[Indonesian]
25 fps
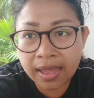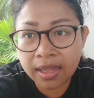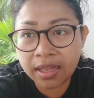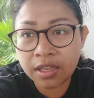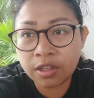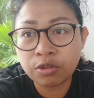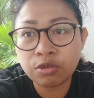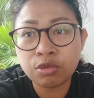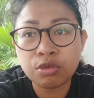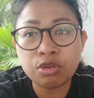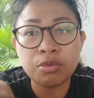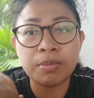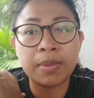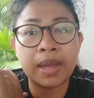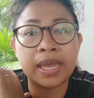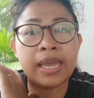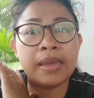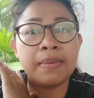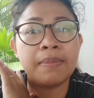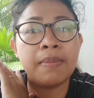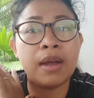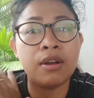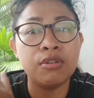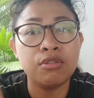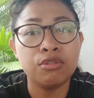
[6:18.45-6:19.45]
itu
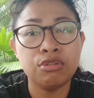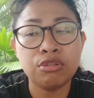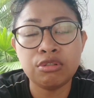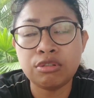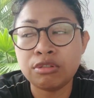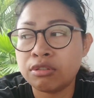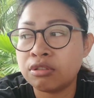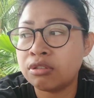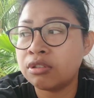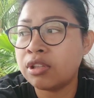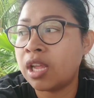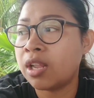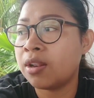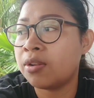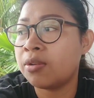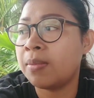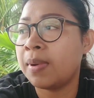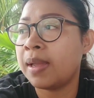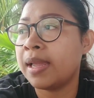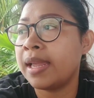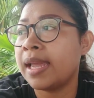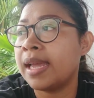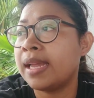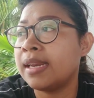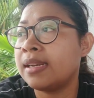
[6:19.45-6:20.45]
lumayan bagus dan
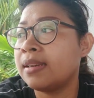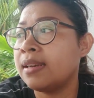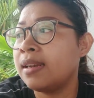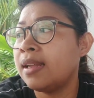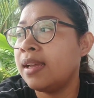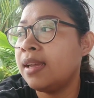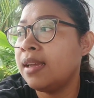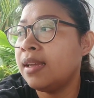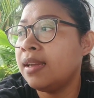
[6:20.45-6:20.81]
lumayan